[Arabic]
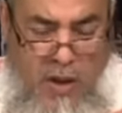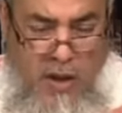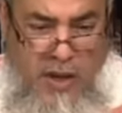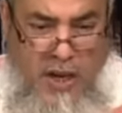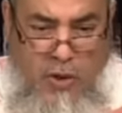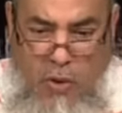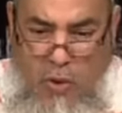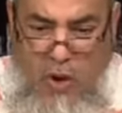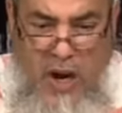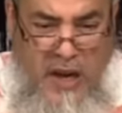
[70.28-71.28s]

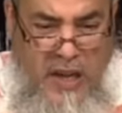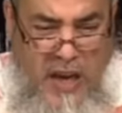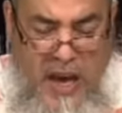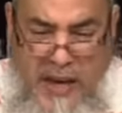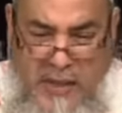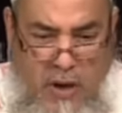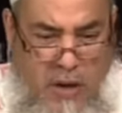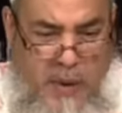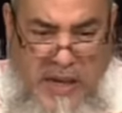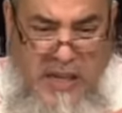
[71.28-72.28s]
يدخلها الخير
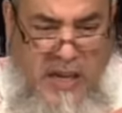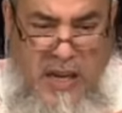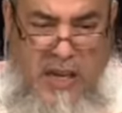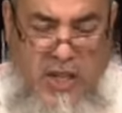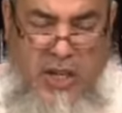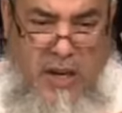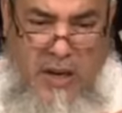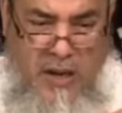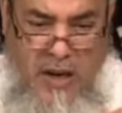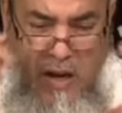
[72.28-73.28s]
والبركة إن شاء
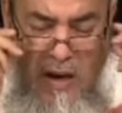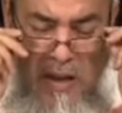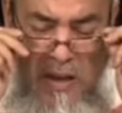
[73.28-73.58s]
الله